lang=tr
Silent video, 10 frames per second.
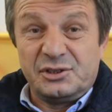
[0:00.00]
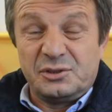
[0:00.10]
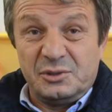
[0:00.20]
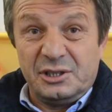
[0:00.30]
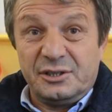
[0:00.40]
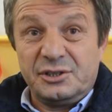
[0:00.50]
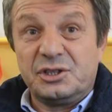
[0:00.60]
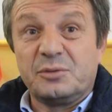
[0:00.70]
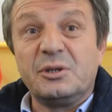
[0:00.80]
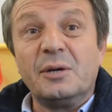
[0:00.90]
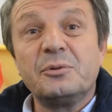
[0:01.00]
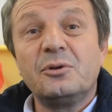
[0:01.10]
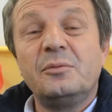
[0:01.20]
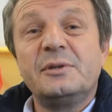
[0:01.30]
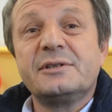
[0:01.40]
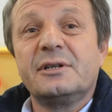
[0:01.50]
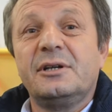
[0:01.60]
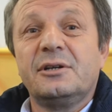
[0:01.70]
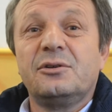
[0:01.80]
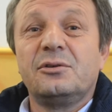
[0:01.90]
için hiyerarşik bir yapıda olması
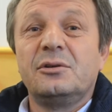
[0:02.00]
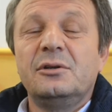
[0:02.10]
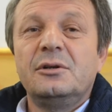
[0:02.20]
gerekiyor.